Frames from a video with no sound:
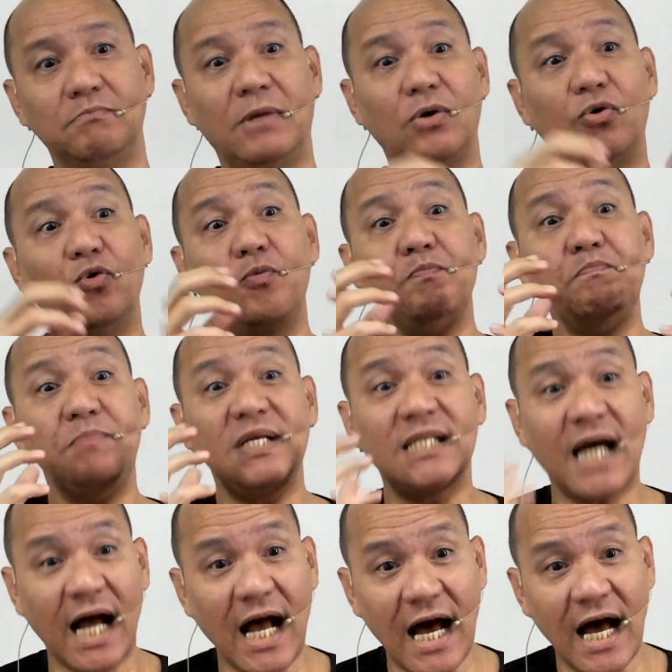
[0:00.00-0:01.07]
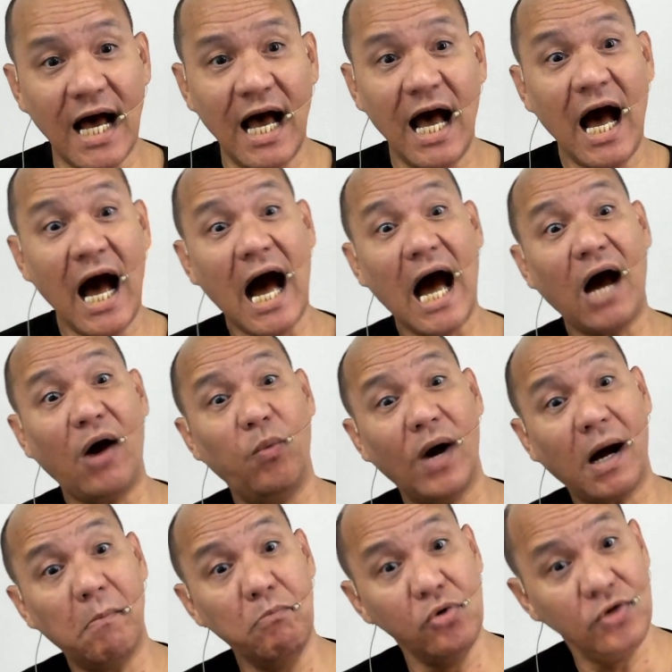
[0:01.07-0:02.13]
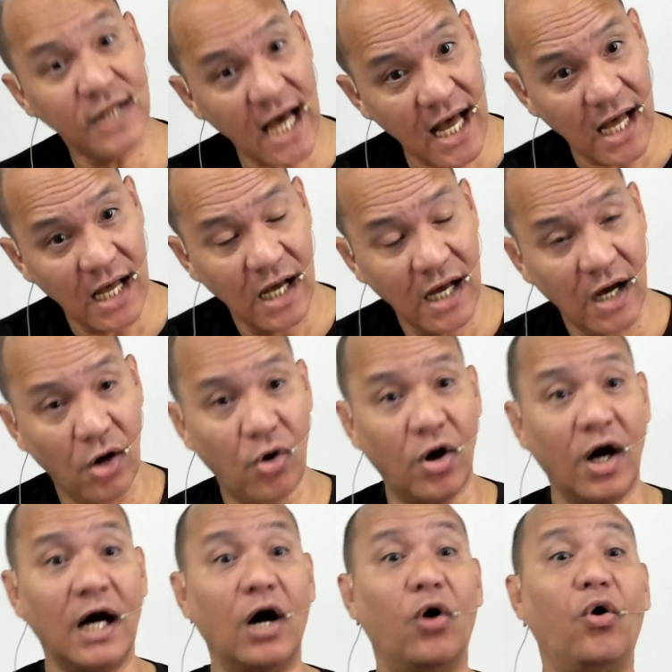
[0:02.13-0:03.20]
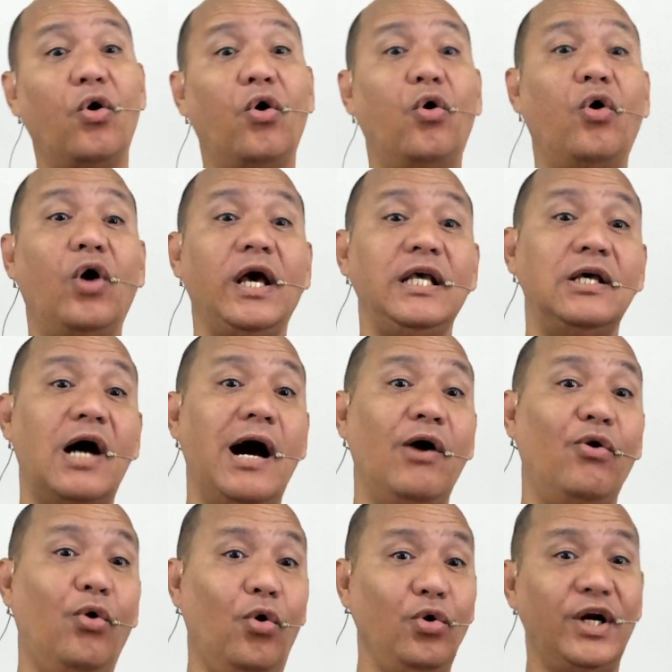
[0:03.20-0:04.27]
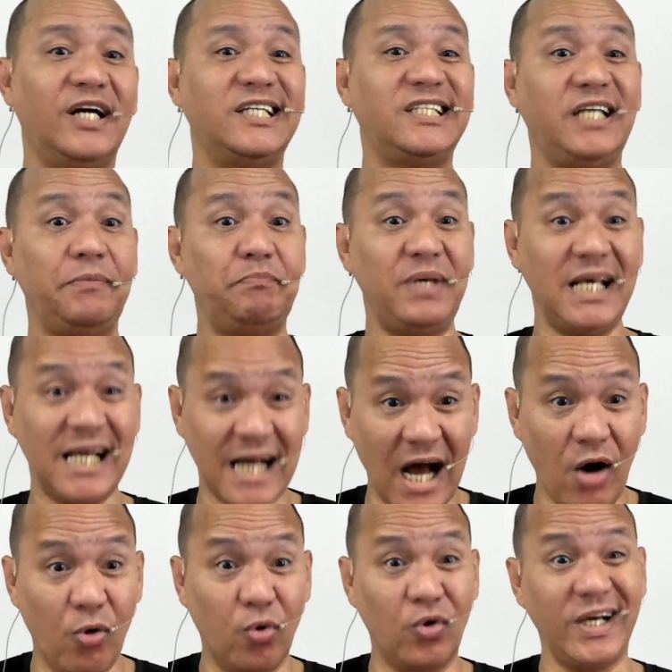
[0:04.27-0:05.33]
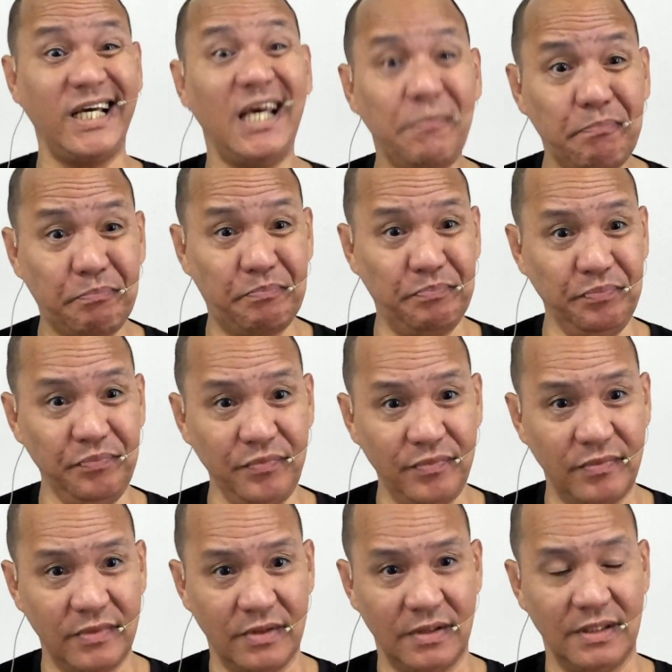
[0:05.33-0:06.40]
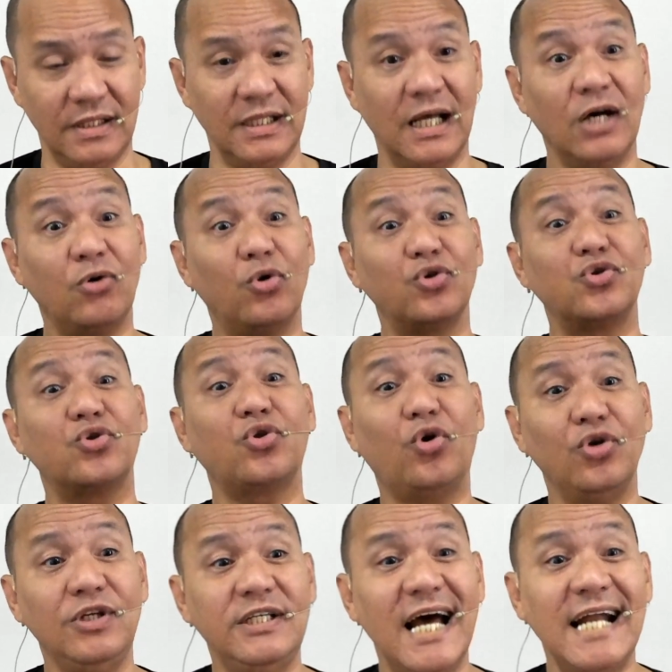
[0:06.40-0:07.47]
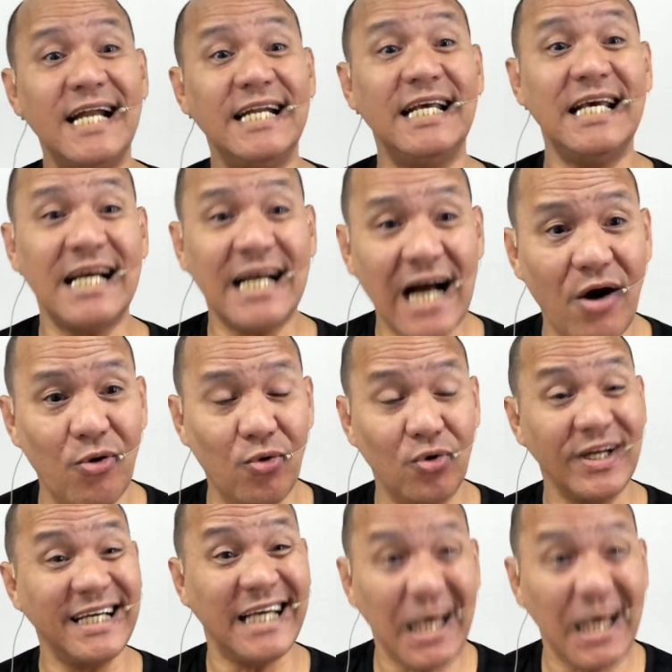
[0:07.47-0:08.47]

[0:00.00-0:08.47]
mag-umpisa ka, hawak mo na. Ang ownership, ikaw. Keep. Custodian, ikaw.